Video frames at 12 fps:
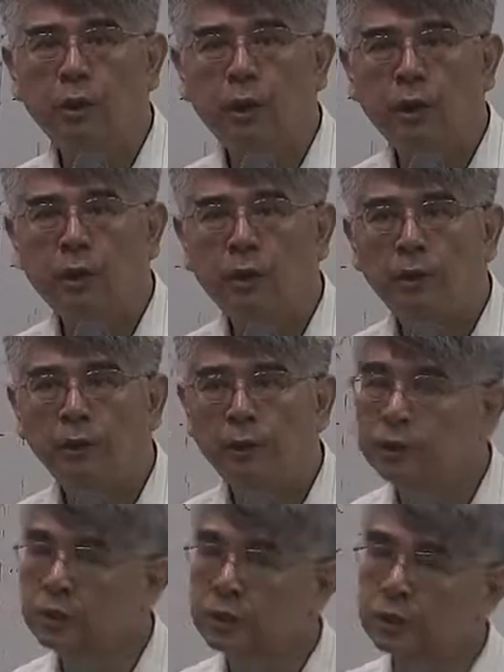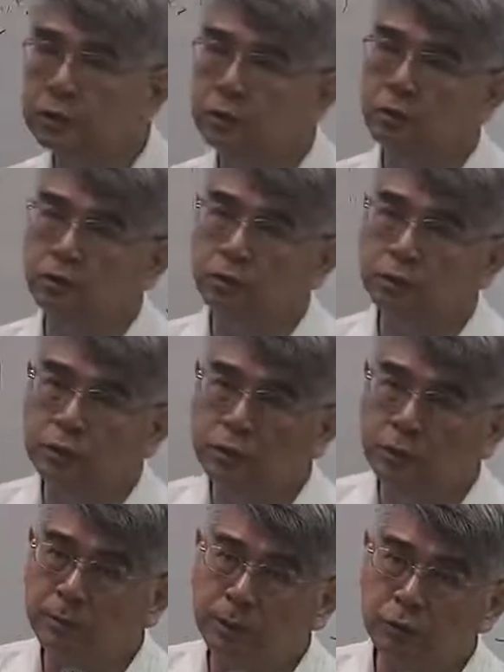啊，那其实你统计学
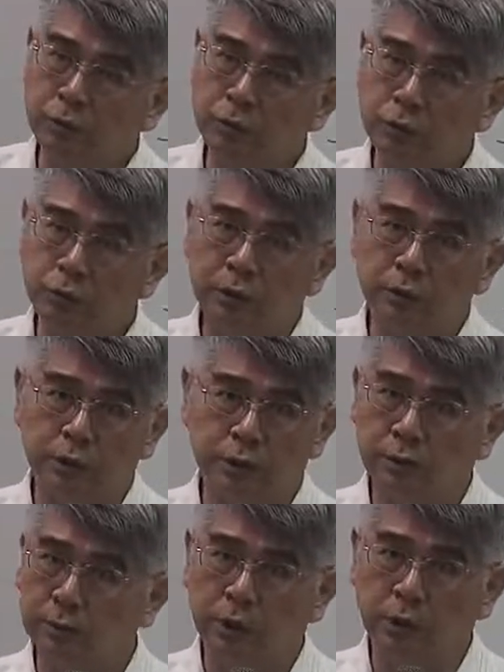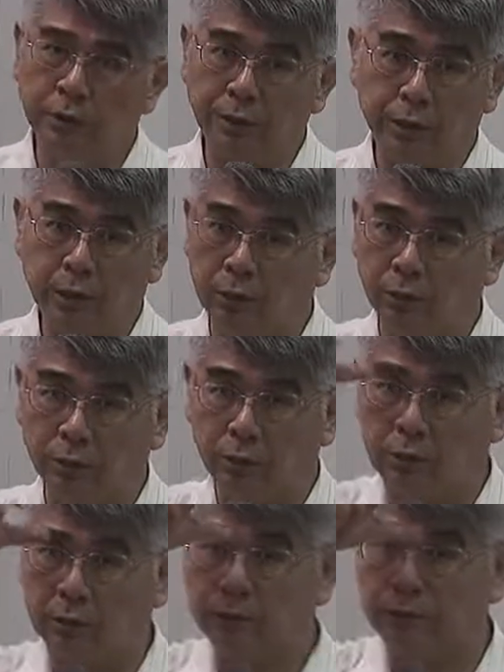学的蛮久的人，其实 Minitab 也很好
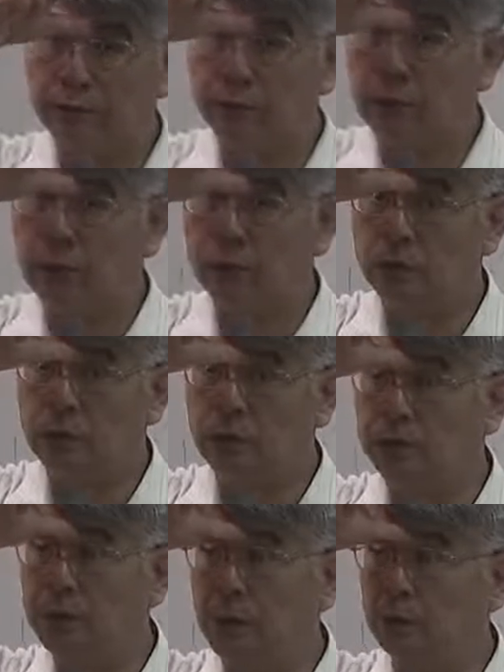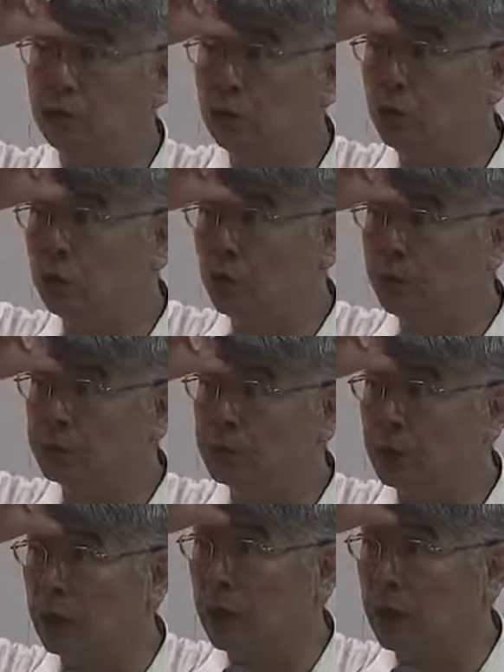用啊，就你的标准如果不是